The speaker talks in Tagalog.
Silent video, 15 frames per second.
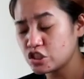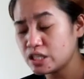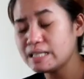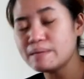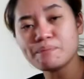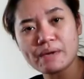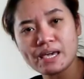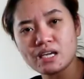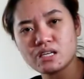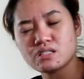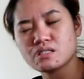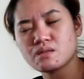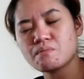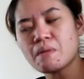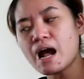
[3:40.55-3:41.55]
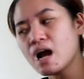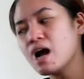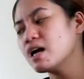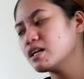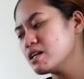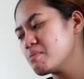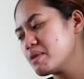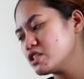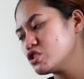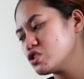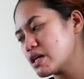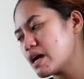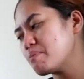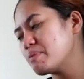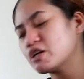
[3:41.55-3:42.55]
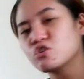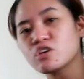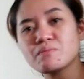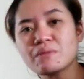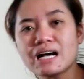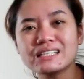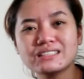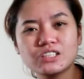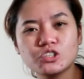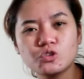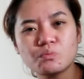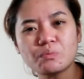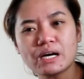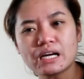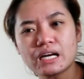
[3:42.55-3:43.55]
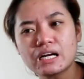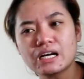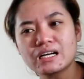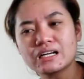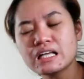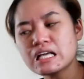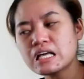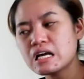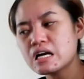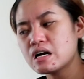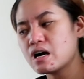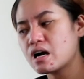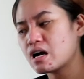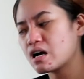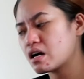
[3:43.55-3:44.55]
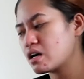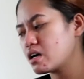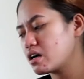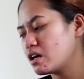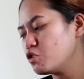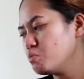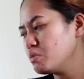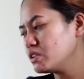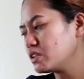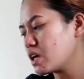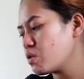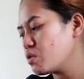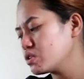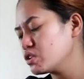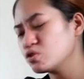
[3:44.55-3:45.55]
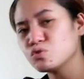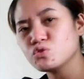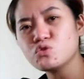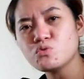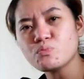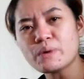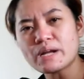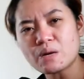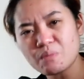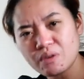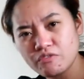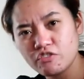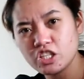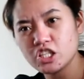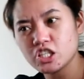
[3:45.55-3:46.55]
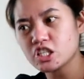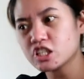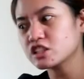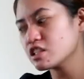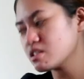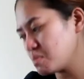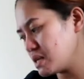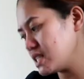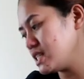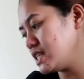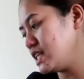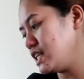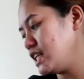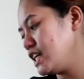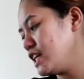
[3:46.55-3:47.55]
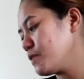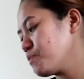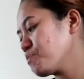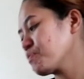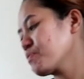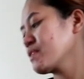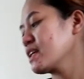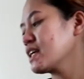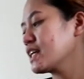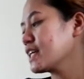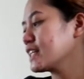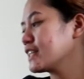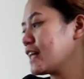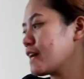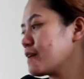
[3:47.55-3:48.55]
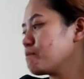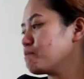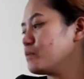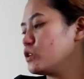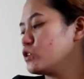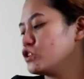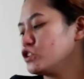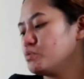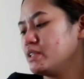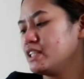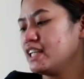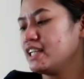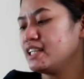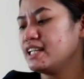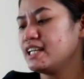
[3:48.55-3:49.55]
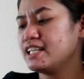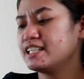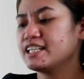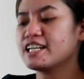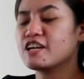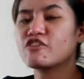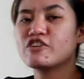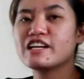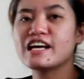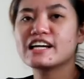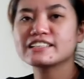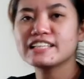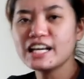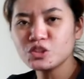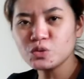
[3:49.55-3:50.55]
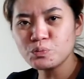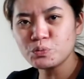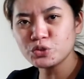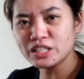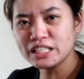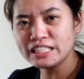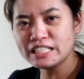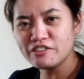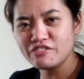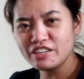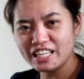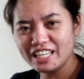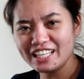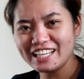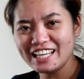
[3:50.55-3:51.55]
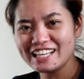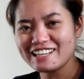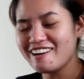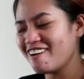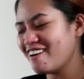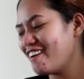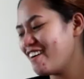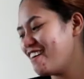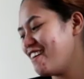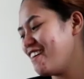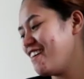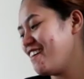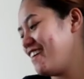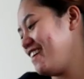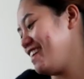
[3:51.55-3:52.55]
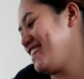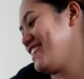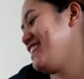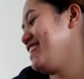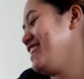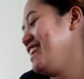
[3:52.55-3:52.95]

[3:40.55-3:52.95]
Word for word: chili paste. Maanghang naman siya, pero iba kasi yung parang, uh, ano bang tawag dito? Yung parang may vinegar, tas may sili. Tapos, binilhan din ako ng dato puti na vinegar.